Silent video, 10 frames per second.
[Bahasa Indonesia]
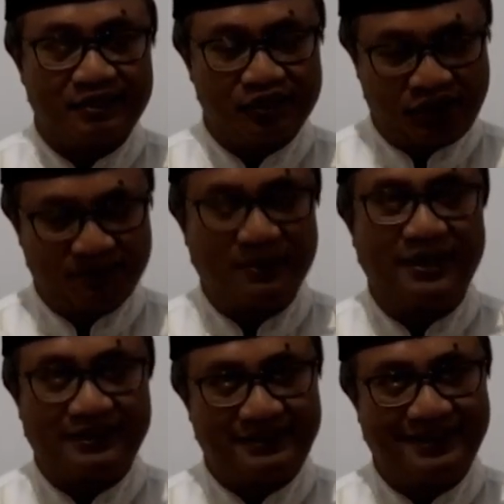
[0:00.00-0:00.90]

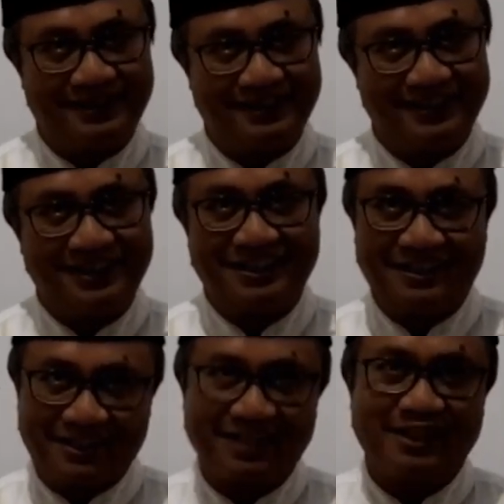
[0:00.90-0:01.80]
Sebaliknya,
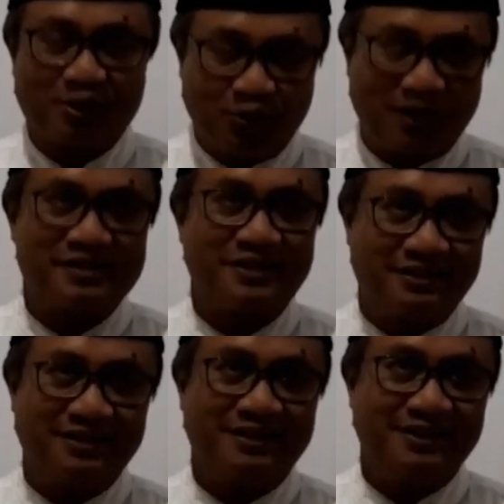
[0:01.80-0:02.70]
dengan regulasi
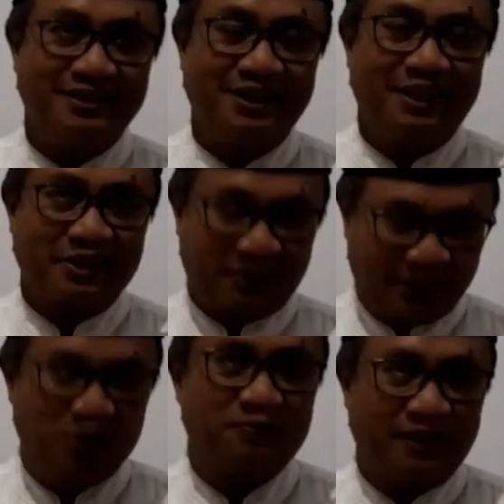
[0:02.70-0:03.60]
diri,
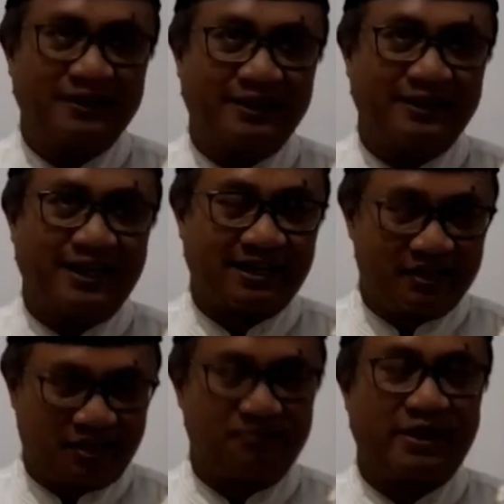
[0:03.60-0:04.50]
kehidupan kita
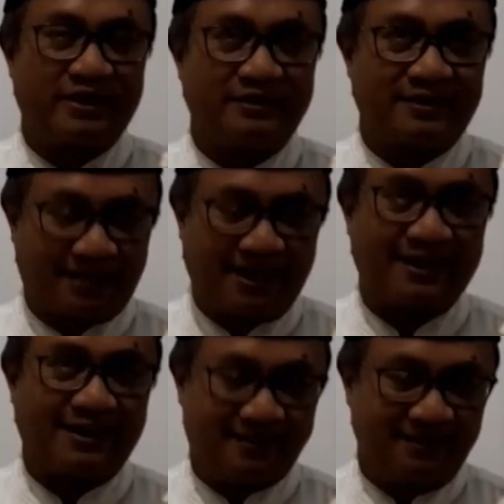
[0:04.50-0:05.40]
akan semakin
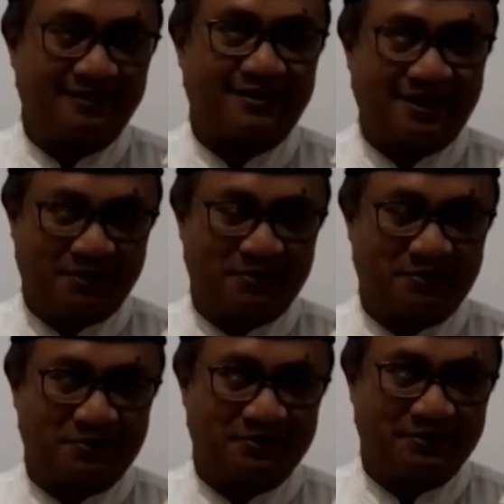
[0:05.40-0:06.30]
terarah dan
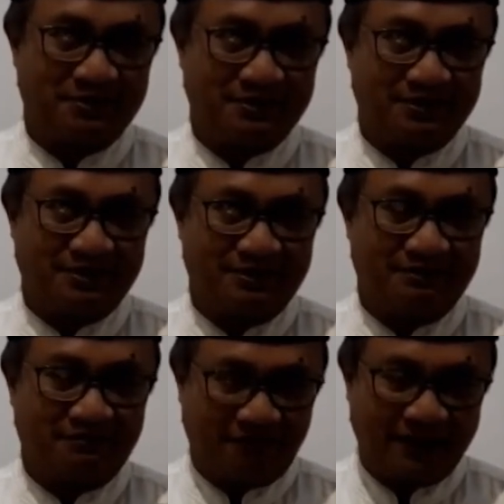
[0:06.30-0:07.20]
teratur.
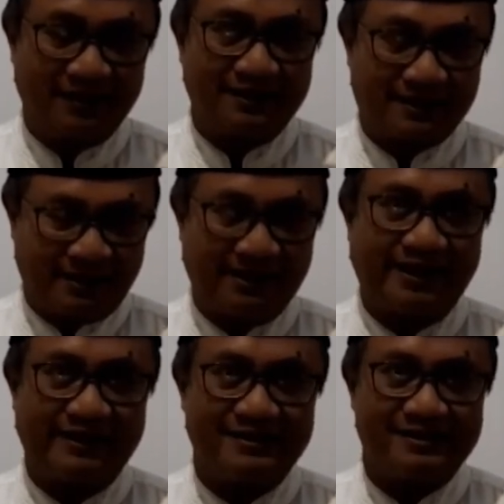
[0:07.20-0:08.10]
Well
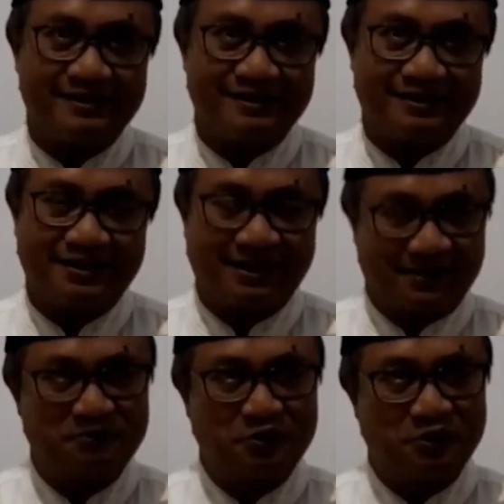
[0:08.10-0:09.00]
organized
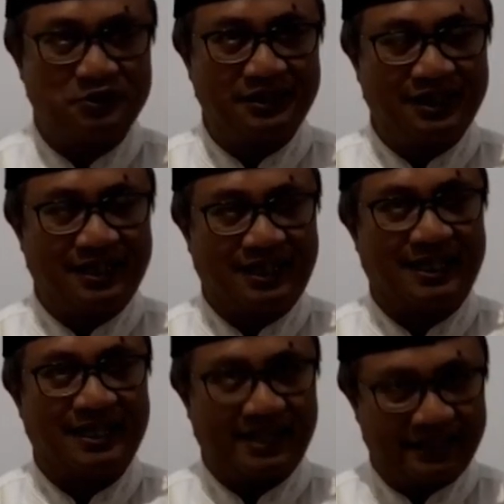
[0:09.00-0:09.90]
ataupun
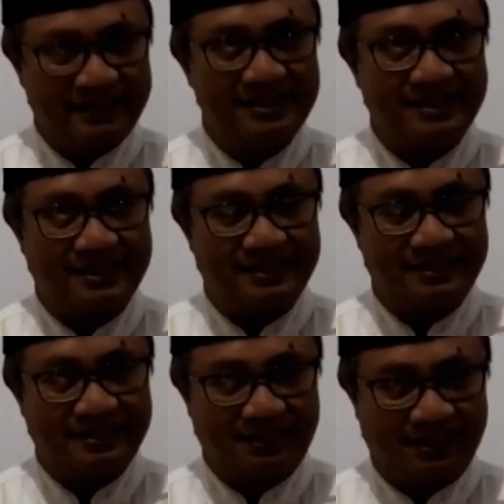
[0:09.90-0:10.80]
al-haya
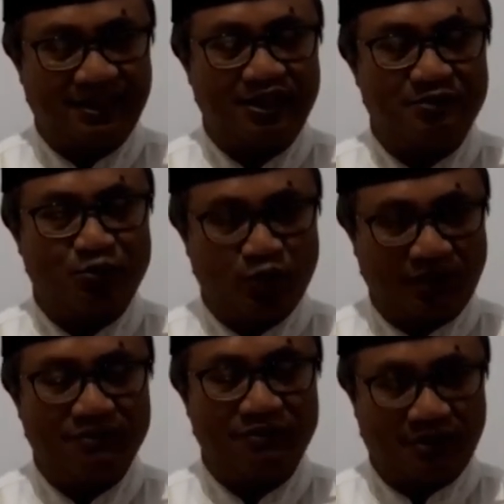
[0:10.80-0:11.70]

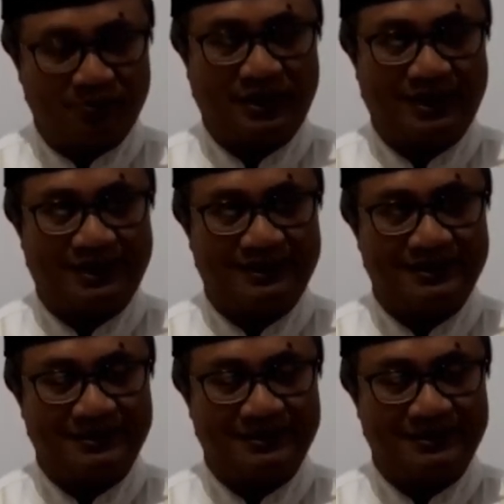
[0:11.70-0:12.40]
al-munattamah.